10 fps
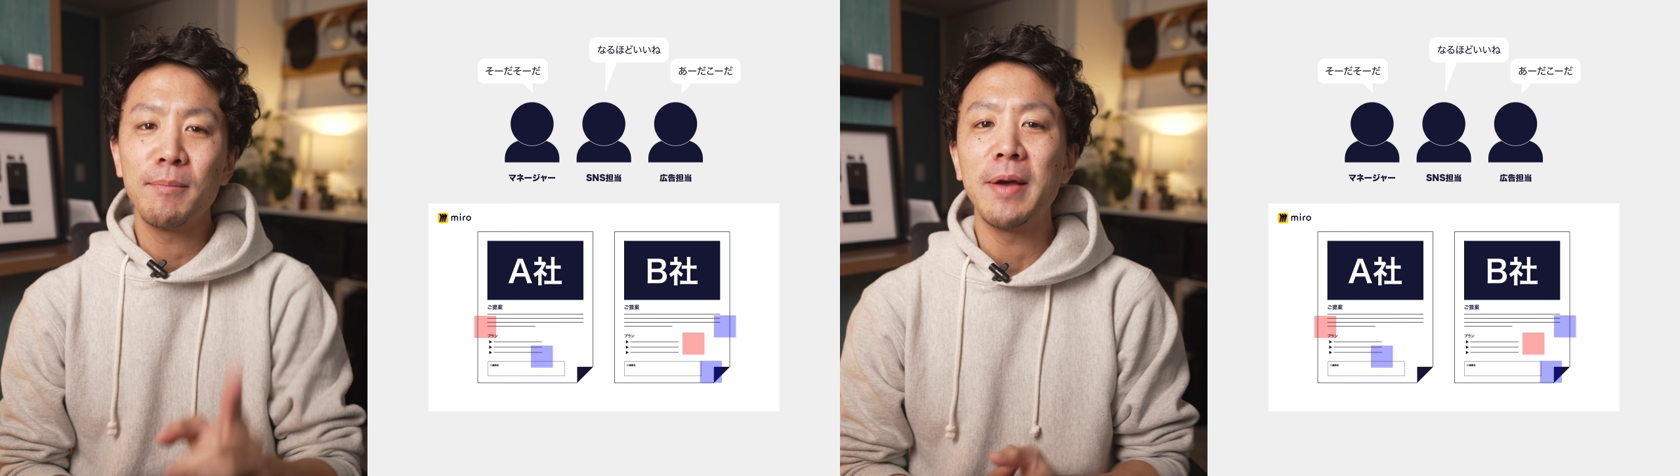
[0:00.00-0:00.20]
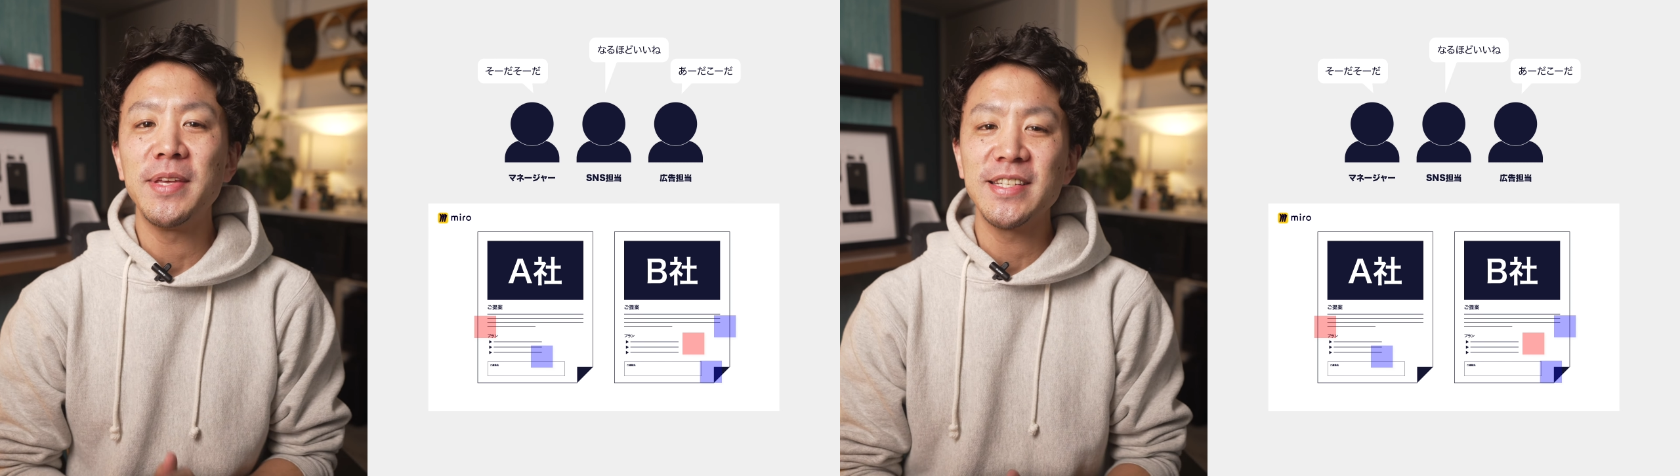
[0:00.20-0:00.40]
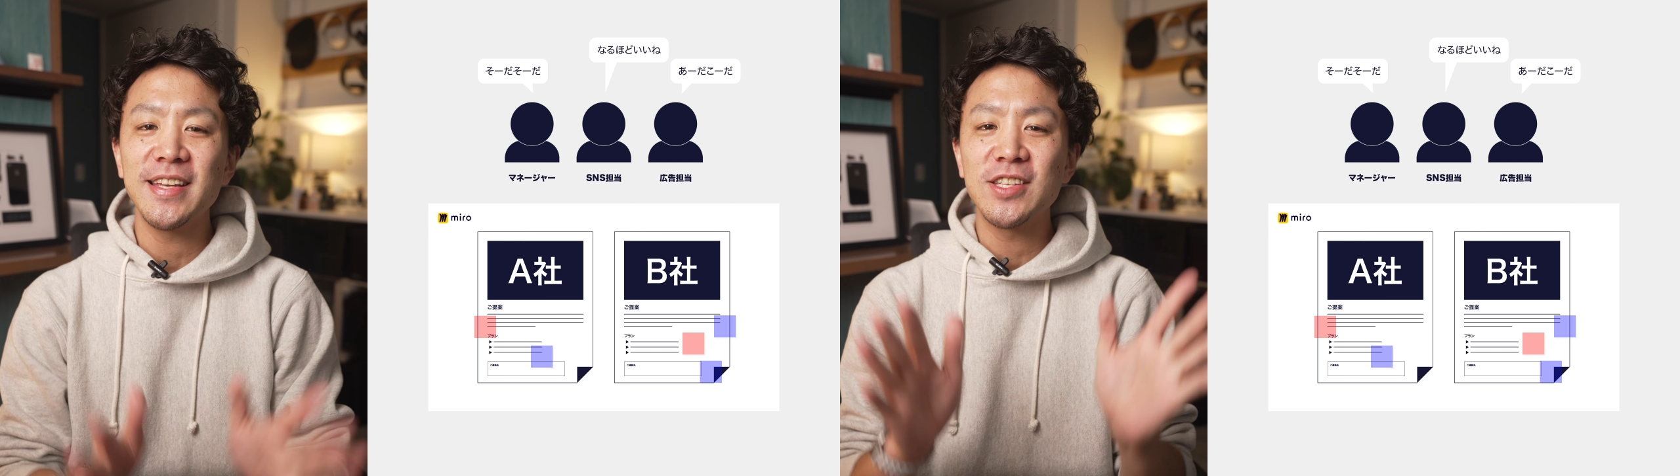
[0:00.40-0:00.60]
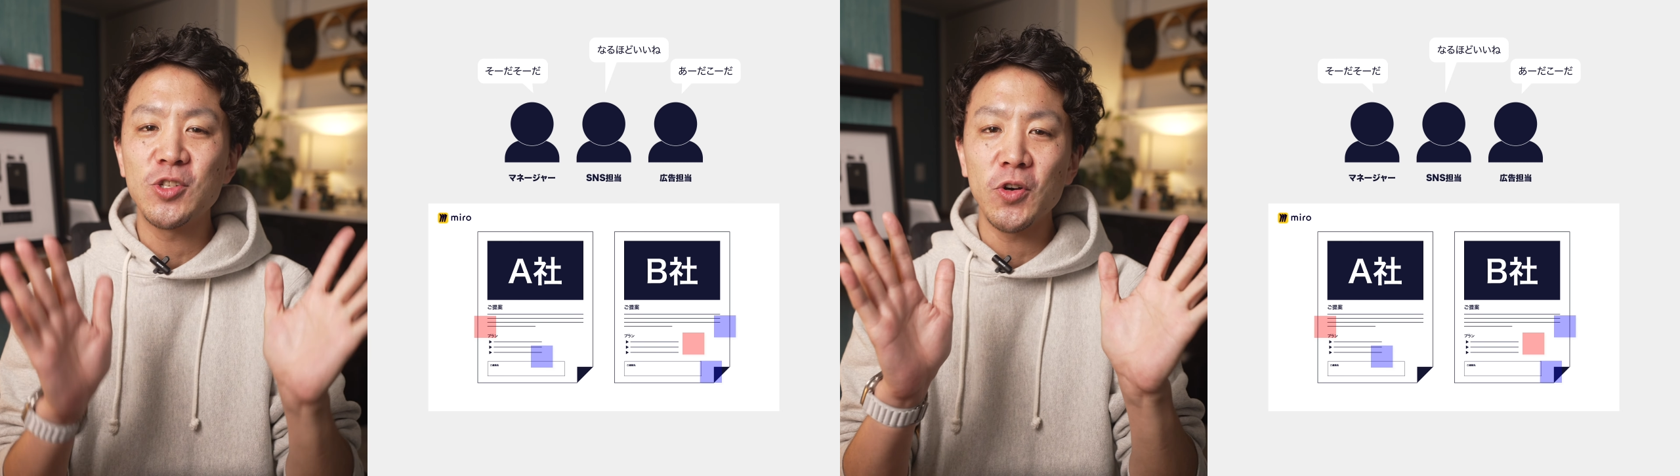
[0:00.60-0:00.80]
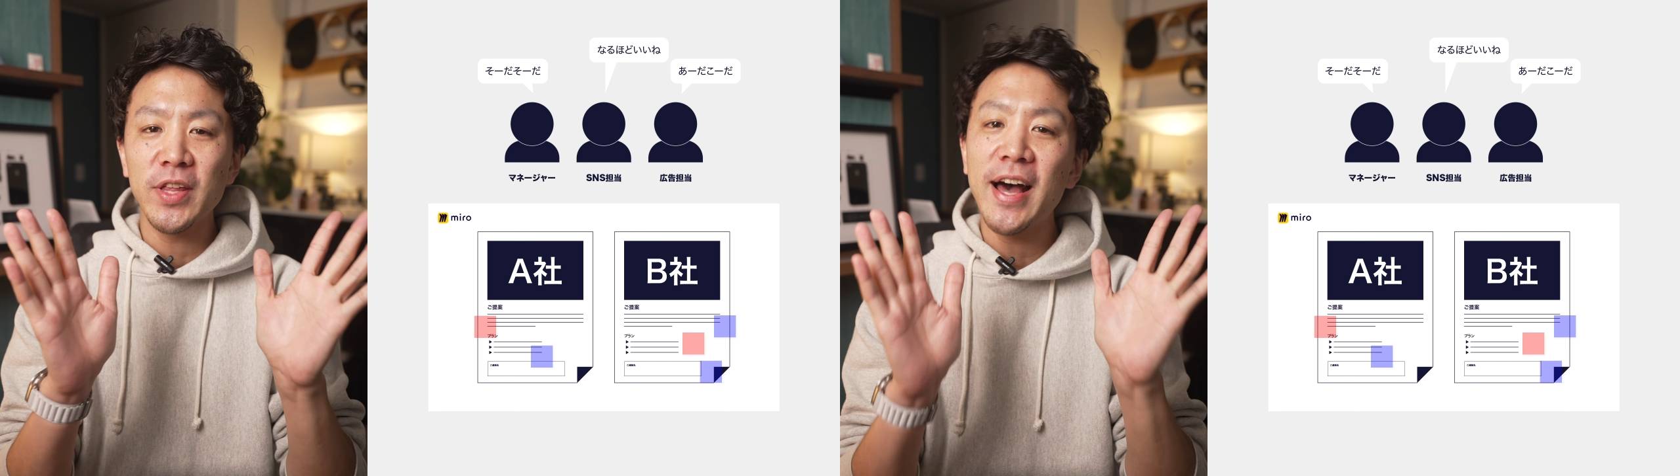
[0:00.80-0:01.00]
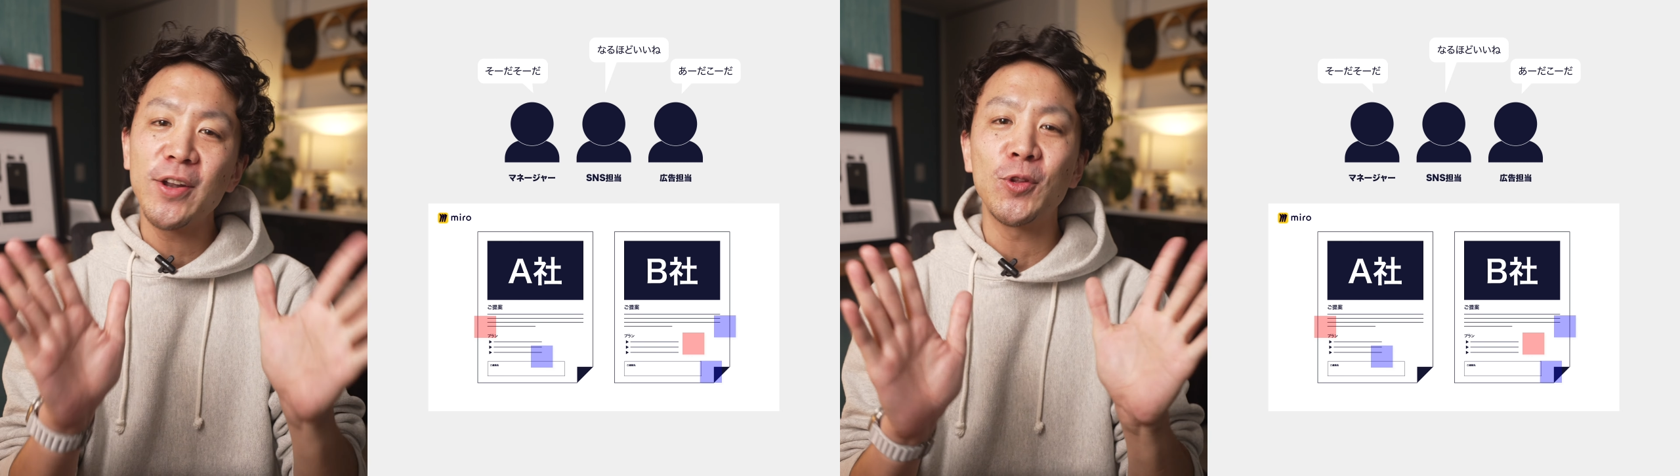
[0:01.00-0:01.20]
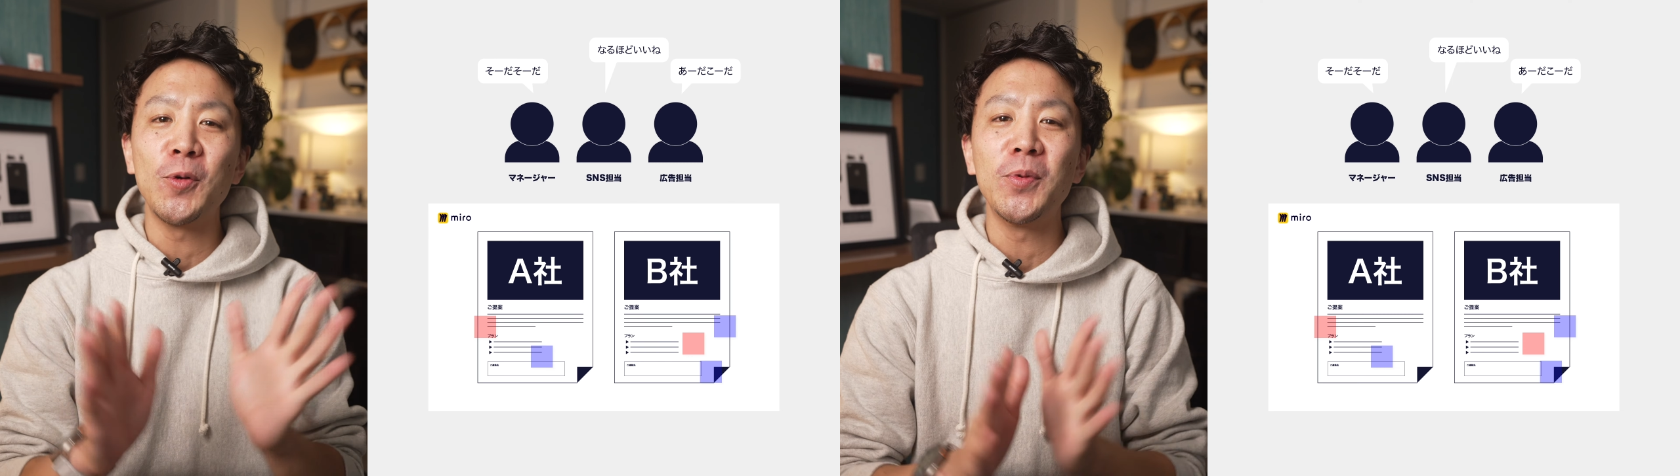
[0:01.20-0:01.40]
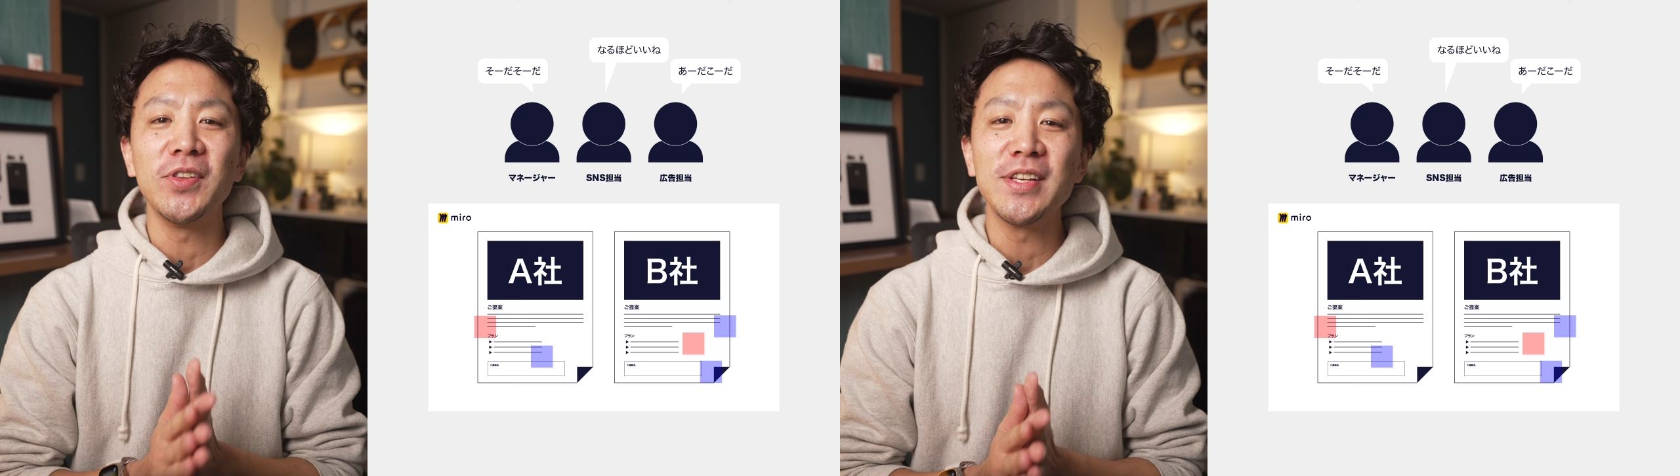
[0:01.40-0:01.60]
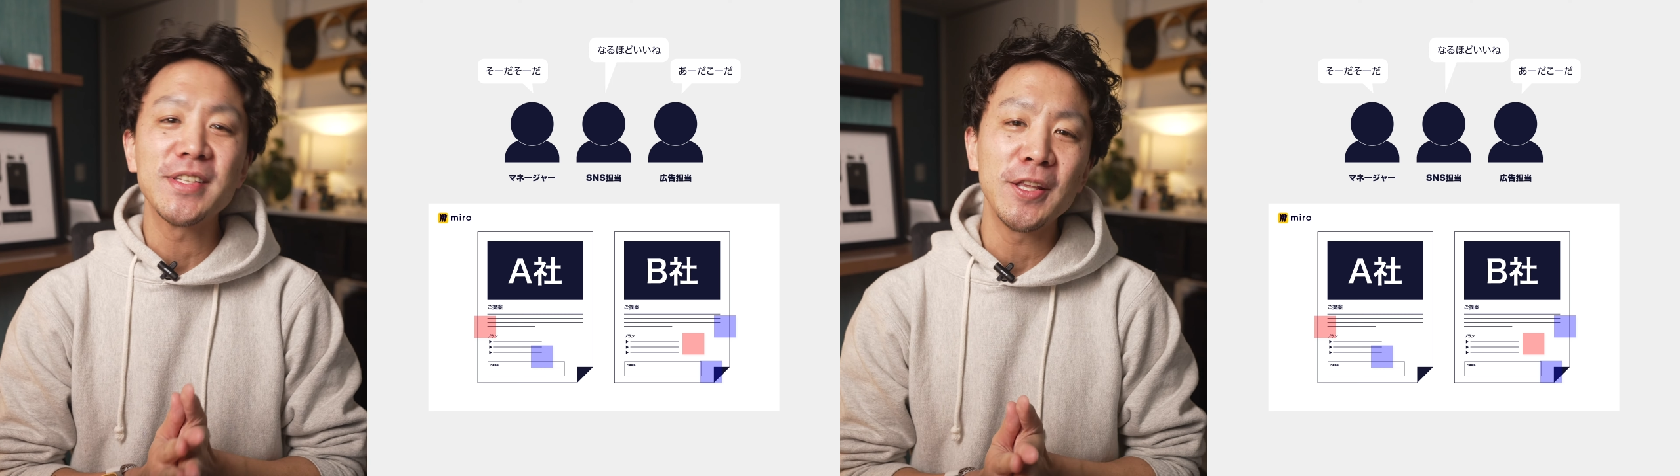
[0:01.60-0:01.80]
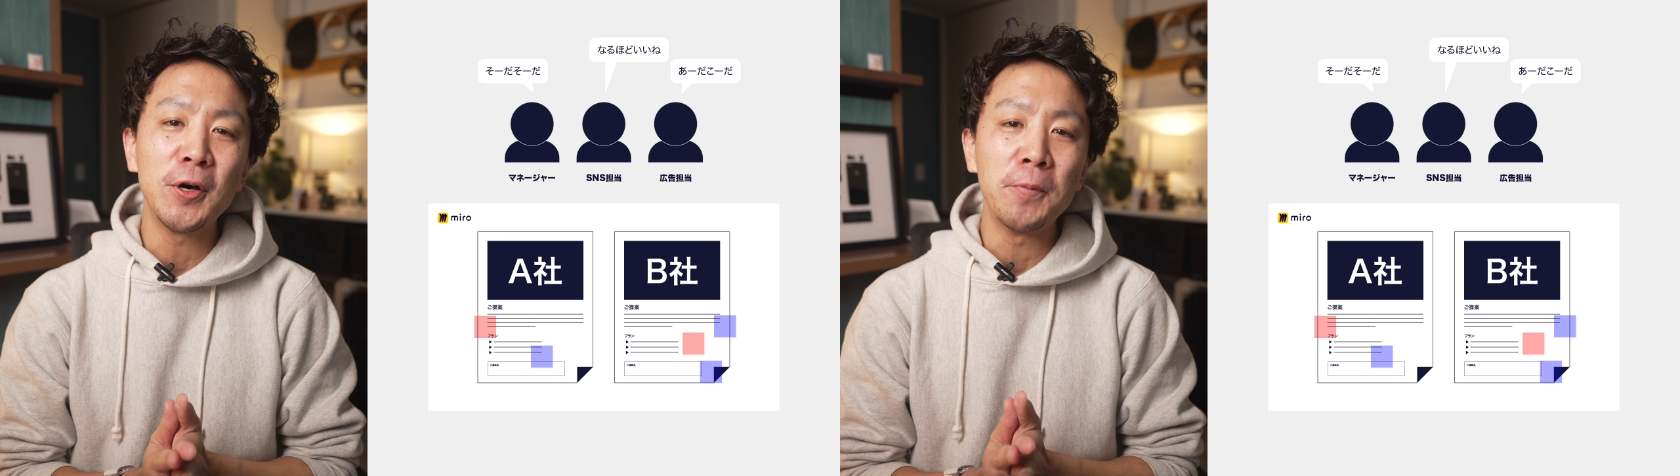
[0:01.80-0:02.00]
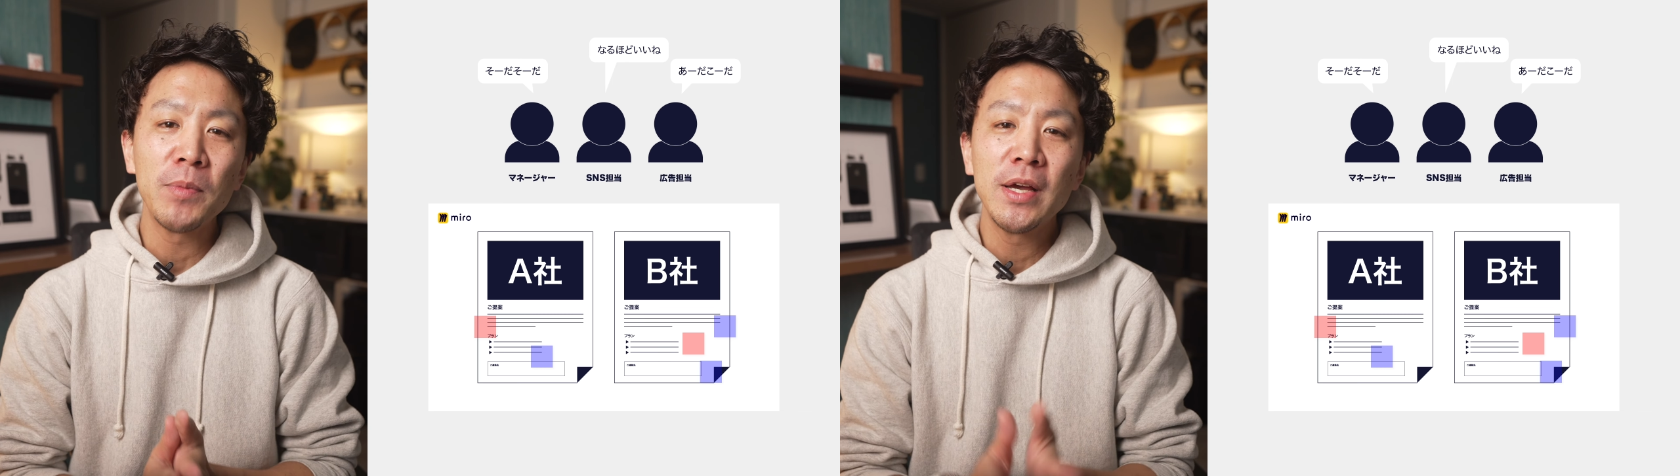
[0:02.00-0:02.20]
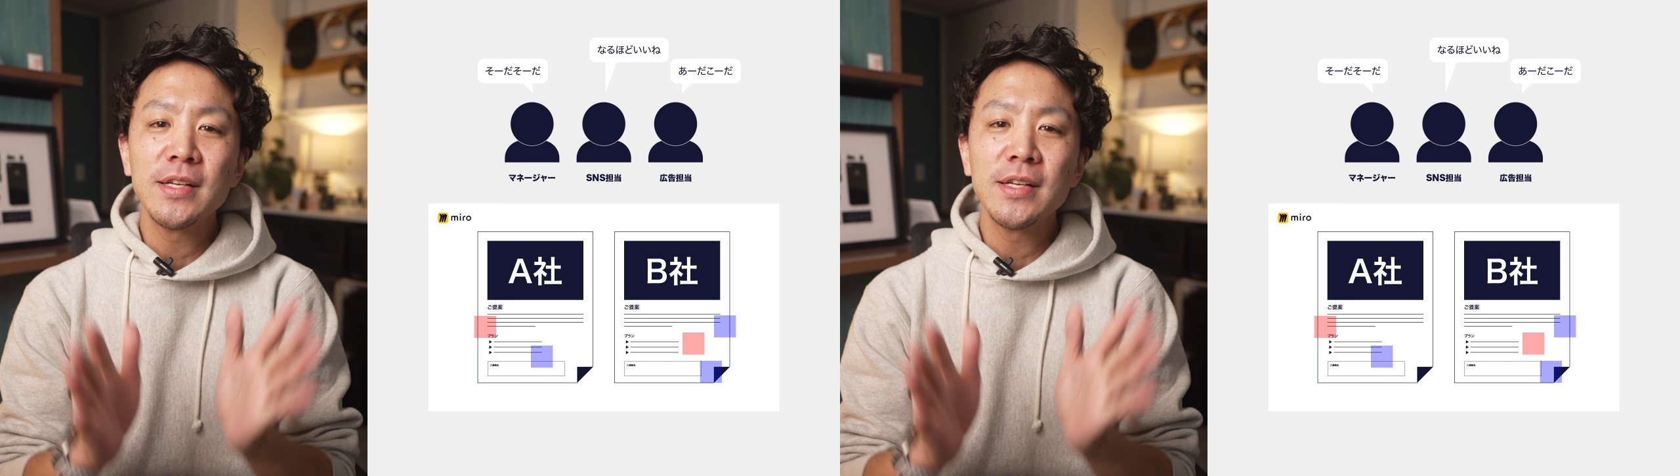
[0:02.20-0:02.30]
まあ、ビジネス上であると思うんですけど